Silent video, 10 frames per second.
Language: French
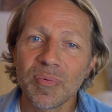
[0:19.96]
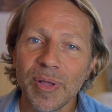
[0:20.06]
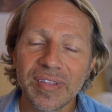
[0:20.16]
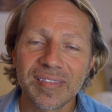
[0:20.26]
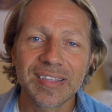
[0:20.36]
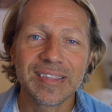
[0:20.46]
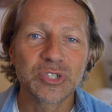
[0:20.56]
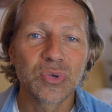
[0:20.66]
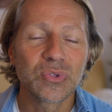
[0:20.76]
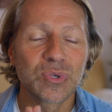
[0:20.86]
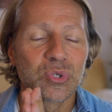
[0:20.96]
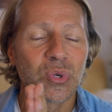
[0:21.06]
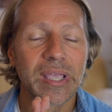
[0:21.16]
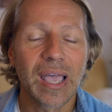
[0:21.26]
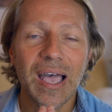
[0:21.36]
vraiment, ça c'est des choses que
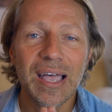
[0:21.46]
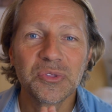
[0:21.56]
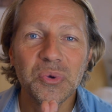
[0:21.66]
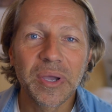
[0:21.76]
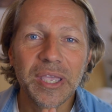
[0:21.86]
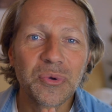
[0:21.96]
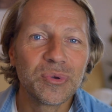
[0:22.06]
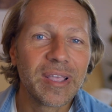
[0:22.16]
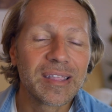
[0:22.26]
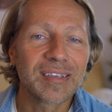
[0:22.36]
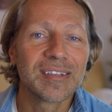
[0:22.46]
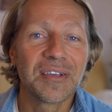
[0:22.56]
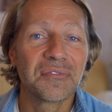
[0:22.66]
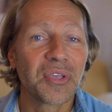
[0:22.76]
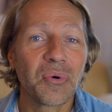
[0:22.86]
j'aurais adoré connaître il y
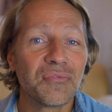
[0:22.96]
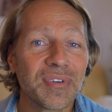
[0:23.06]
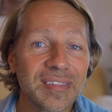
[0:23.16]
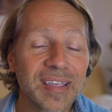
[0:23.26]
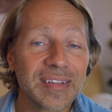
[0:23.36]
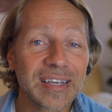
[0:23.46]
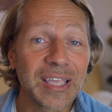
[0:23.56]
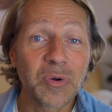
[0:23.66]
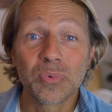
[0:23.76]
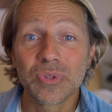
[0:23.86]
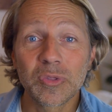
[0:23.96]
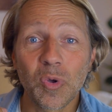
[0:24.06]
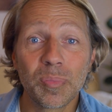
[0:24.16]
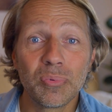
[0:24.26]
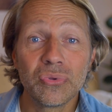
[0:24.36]
a environ 20 ans en arrière ou peut-être
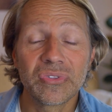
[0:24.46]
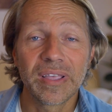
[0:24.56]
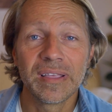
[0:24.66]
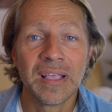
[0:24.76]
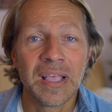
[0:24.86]
plus, hein,